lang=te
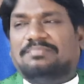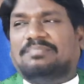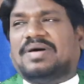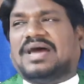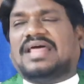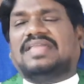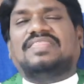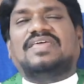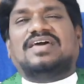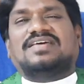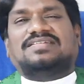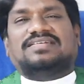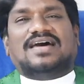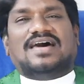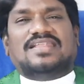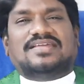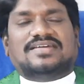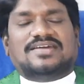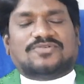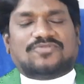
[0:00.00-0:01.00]

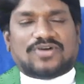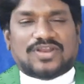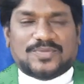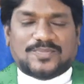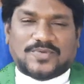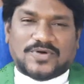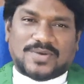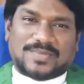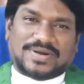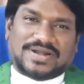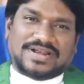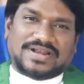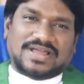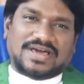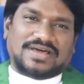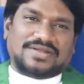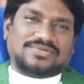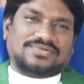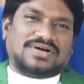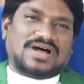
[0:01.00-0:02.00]
పరదేశానికి
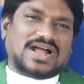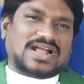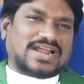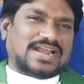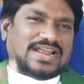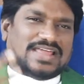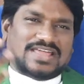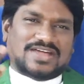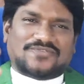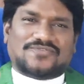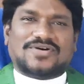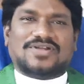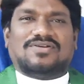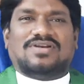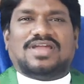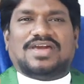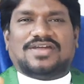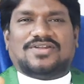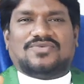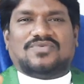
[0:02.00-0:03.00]
కొనిపోబడినారు అక్కడ ఎవరు
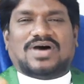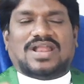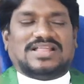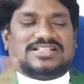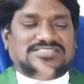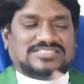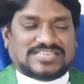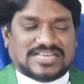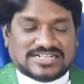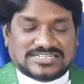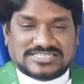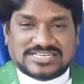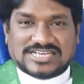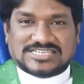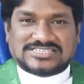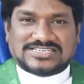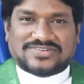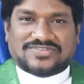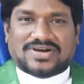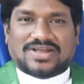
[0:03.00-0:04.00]
లేరు వాళ్ళని చెక్
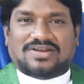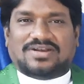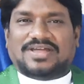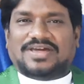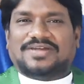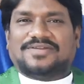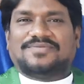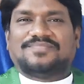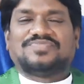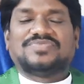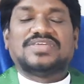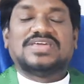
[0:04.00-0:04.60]
చేసేవారు లేరు